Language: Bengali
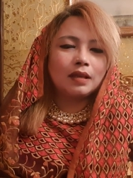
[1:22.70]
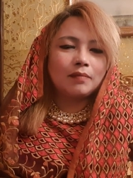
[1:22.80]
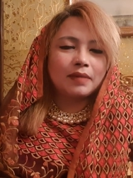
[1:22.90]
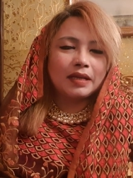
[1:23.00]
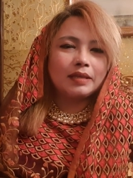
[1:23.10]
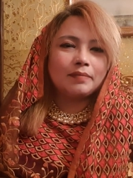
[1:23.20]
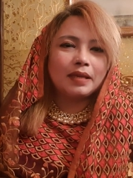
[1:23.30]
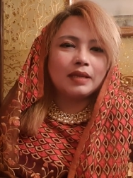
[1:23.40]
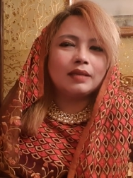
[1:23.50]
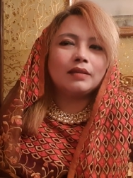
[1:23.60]
আমরা
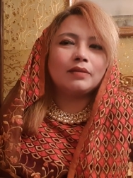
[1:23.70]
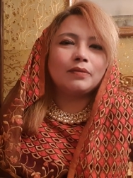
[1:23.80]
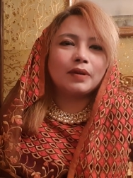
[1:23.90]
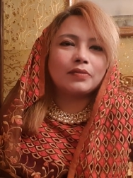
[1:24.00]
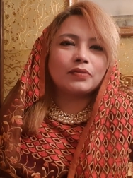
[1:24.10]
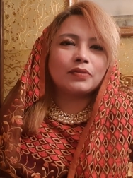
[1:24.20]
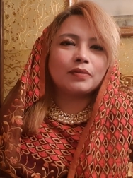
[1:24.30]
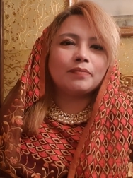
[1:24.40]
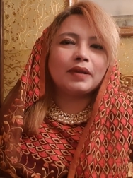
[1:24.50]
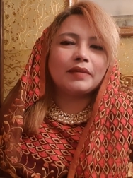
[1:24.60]
ইমেল
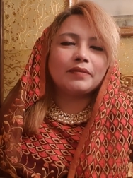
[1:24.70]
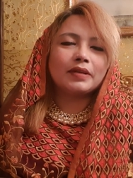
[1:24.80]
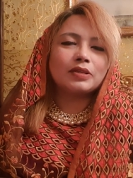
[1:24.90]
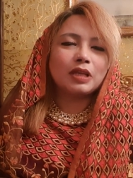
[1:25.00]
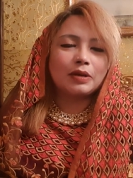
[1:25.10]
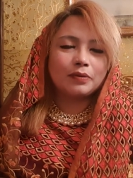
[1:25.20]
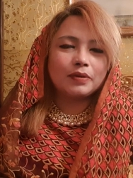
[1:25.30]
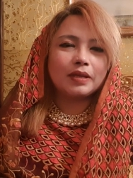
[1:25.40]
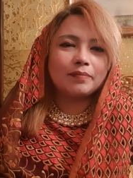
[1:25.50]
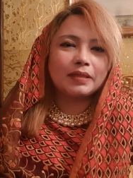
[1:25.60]
হোয়াটসঅ্যাপ ভাইবার
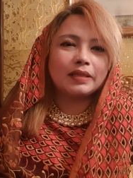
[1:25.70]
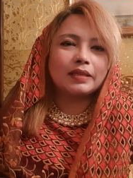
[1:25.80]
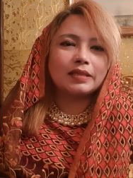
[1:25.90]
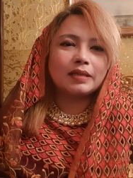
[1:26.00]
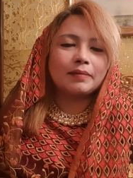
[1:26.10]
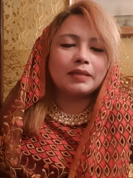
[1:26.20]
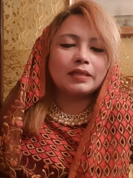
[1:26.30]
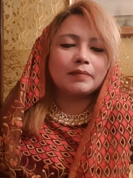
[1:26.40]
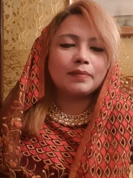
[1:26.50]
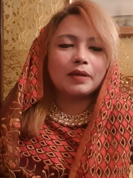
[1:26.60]
সারাক্ষণই আপনাদেরকে সেবা
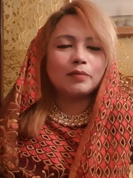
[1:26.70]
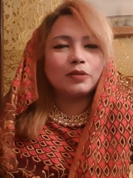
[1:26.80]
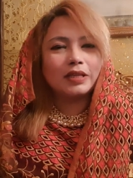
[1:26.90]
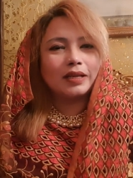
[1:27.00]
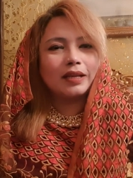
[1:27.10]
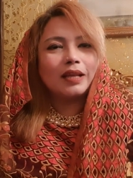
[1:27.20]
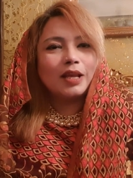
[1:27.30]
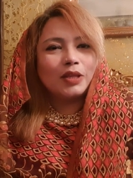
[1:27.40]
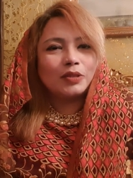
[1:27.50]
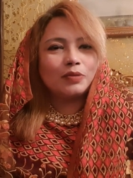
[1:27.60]
দিতে পারবো যারা
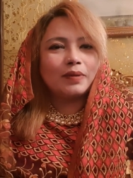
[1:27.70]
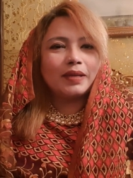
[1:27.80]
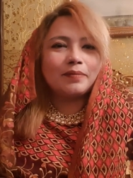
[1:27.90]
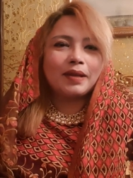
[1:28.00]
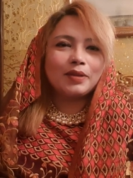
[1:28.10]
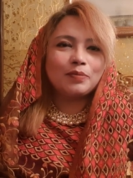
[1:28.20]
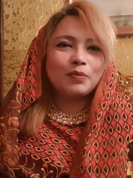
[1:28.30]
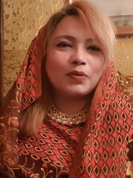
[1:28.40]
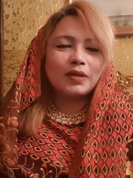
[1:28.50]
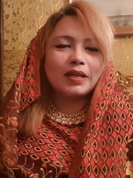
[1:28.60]
দুবাইয়ের ভাই ও
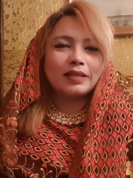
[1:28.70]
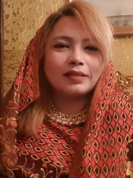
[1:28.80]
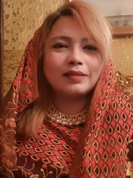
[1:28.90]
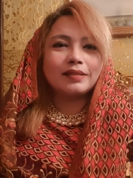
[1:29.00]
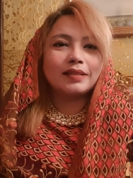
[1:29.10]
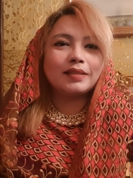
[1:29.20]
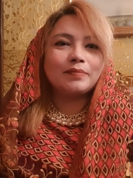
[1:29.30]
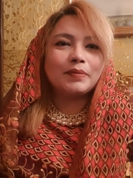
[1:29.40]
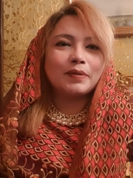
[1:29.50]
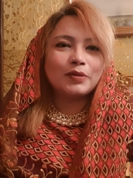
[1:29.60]
বোনরা আছেন যাদের
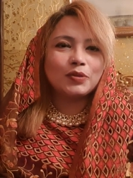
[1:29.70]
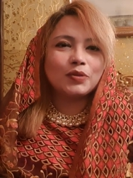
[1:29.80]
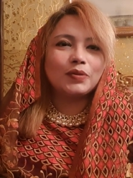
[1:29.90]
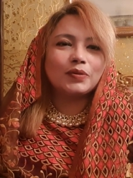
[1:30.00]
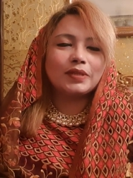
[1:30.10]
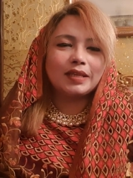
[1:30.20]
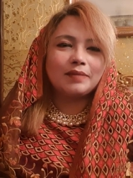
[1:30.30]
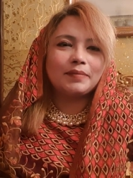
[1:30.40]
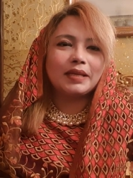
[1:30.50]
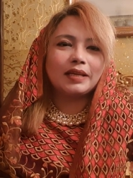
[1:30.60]
বিবাহযোগ্য
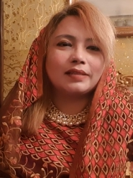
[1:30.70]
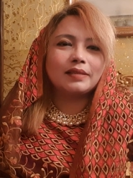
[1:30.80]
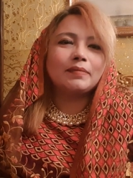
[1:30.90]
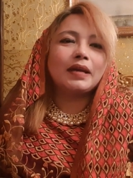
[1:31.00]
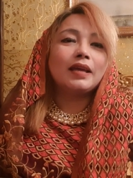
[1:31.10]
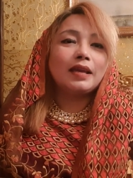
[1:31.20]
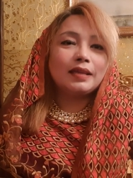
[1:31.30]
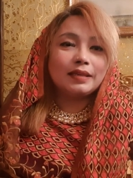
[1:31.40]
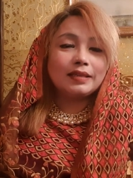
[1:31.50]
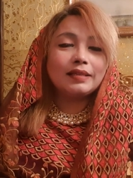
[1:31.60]
ছেলে মেয়ে আছে বা
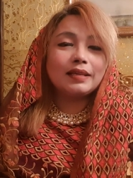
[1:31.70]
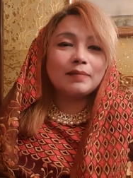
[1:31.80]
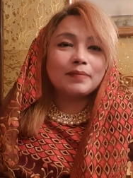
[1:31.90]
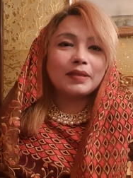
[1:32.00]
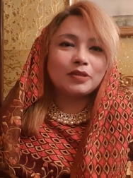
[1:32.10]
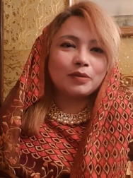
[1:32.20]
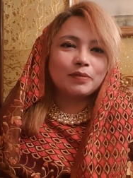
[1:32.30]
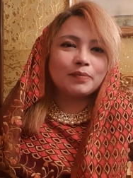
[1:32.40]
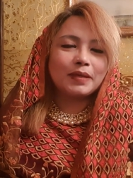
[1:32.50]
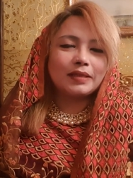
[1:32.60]
নিজেরা পাত্র
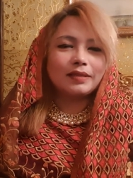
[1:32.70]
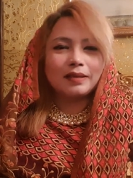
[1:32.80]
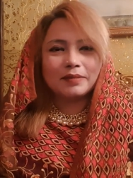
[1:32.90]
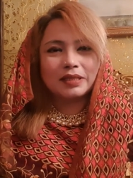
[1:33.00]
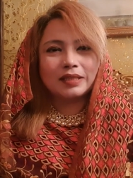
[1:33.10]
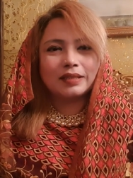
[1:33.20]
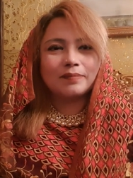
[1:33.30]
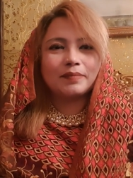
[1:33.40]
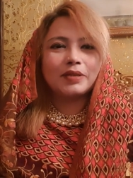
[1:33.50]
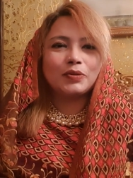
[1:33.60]
এবং পাত্রী আমার সাথে
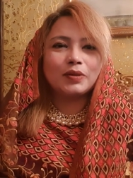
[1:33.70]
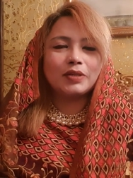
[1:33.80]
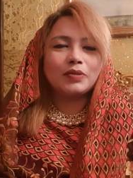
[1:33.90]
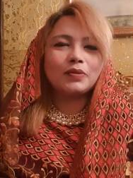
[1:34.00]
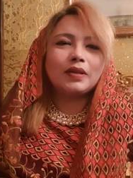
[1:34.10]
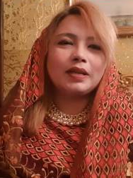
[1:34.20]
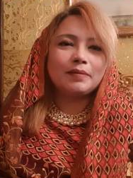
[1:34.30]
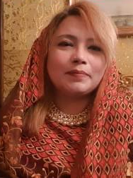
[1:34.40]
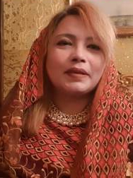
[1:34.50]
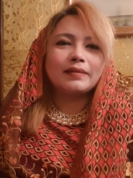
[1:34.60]
আপনারা যোগাযোগ করেন
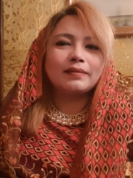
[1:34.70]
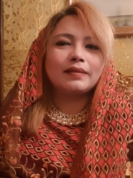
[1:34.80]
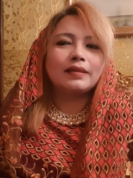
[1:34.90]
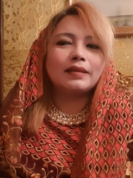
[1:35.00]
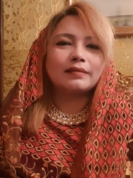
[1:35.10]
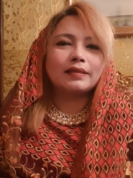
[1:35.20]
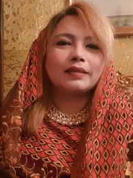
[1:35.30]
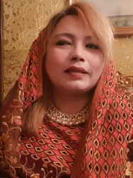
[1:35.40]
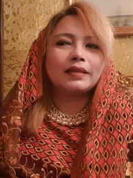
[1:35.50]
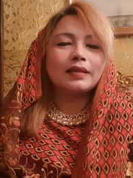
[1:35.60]
আমি পাঁচ দিন আজকে
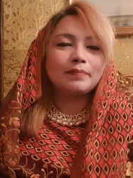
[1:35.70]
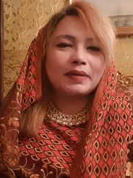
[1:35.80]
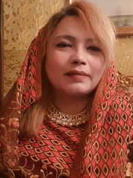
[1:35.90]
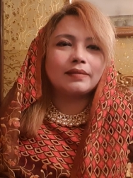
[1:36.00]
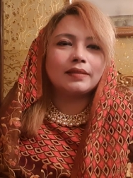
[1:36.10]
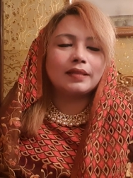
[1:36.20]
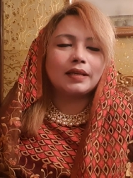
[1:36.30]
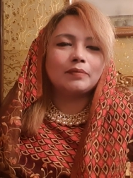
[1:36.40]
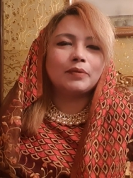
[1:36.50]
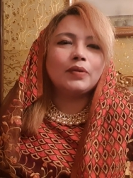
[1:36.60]
থেকে নিয়ে পাঁচ দিন
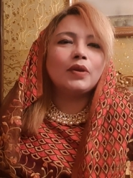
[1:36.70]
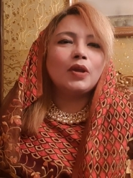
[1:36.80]
থাকবো